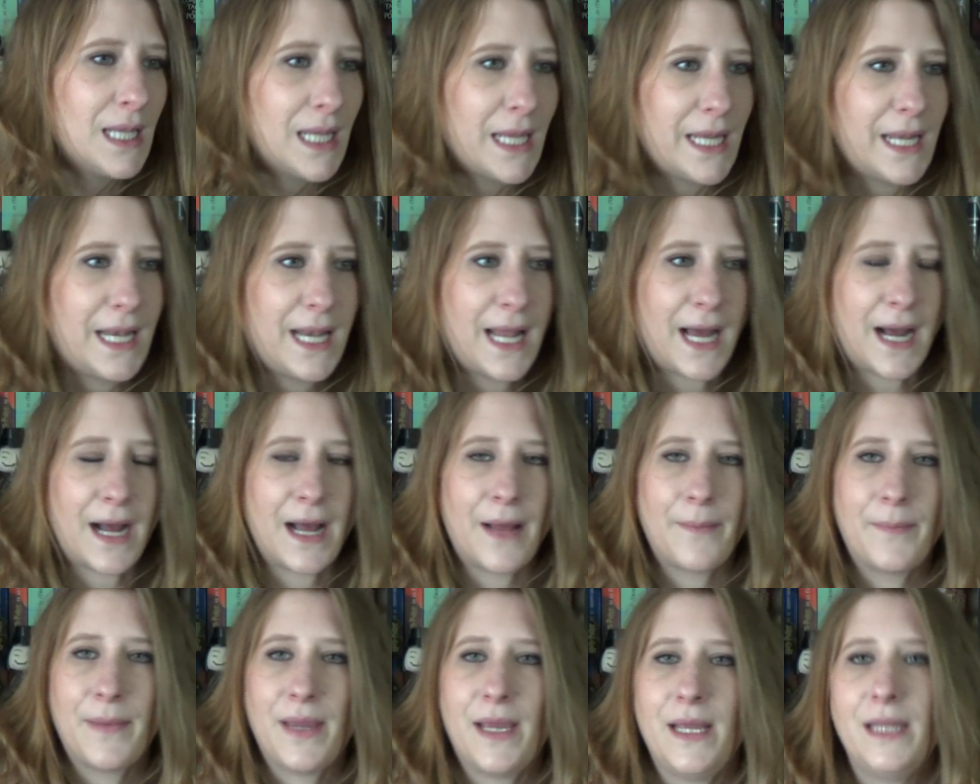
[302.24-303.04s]
il la
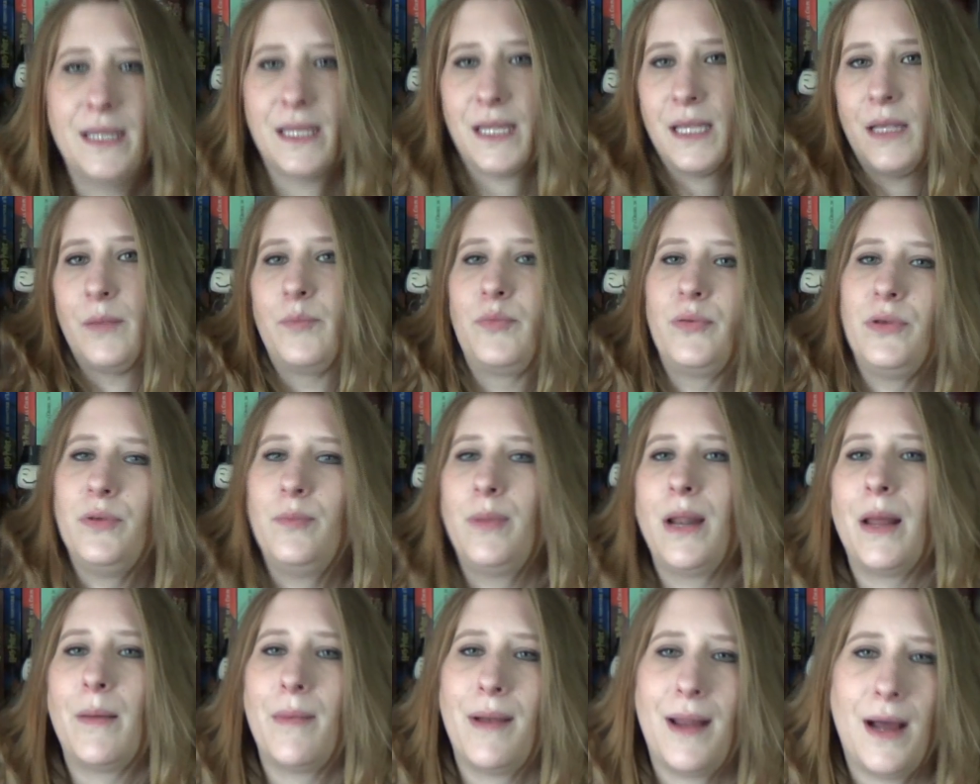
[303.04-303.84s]
ramène et puis
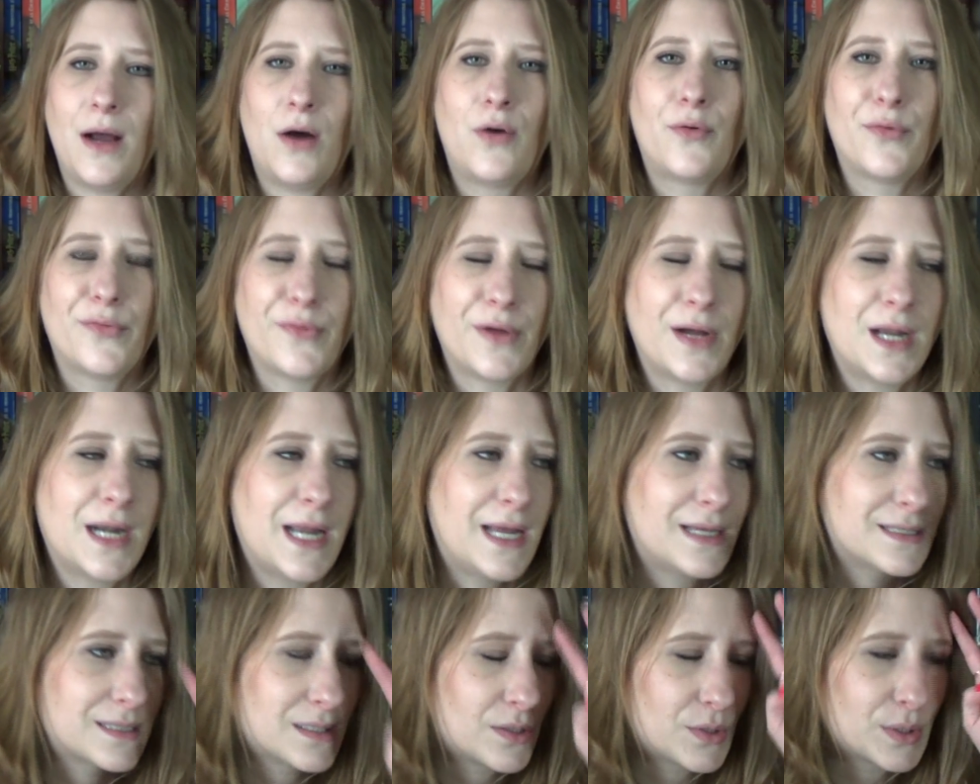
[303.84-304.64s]
blabla, enfin
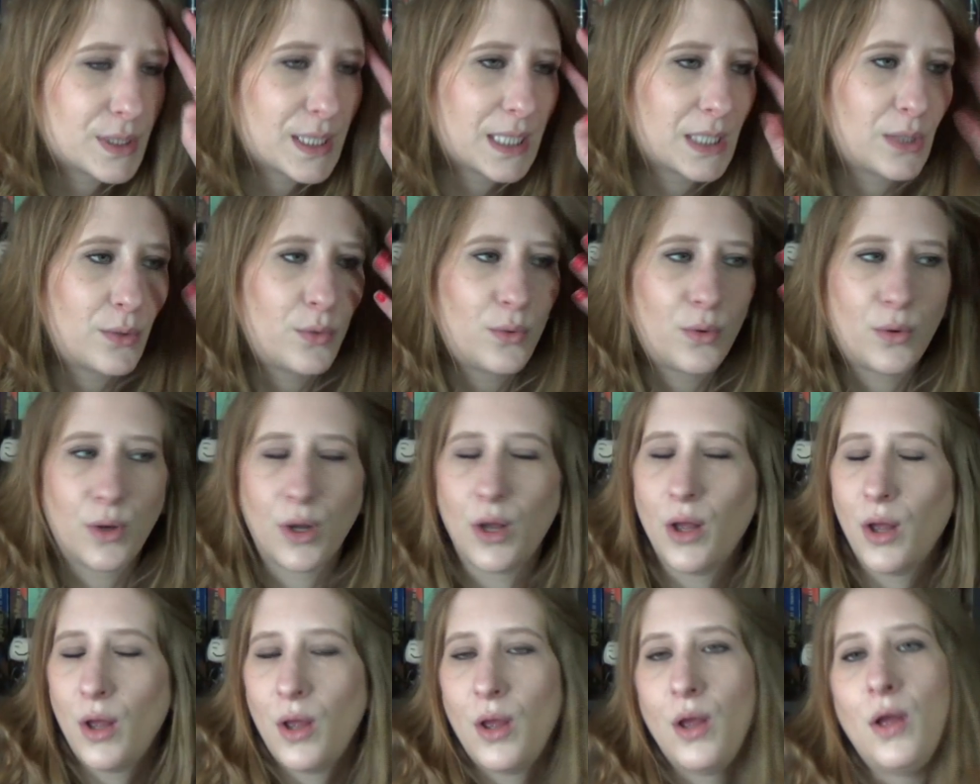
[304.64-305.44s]
là Cendrillon euh,